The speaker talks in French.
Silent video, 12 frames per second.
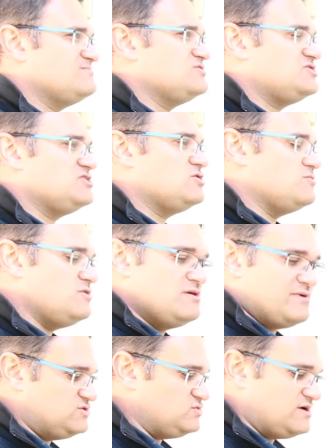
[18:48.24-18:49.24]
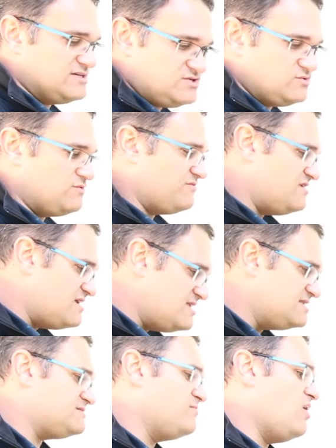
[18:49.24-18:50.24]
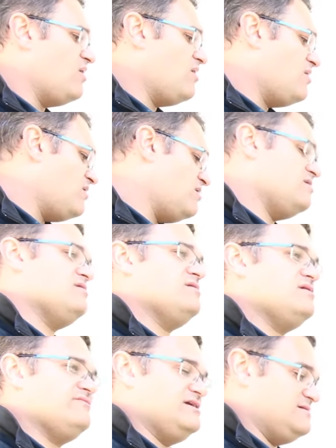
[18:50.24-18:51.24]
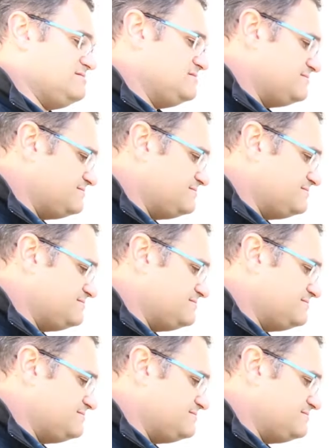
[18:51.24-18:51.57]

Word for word: moshikomi. maturation, vieillissement, euh, voilà.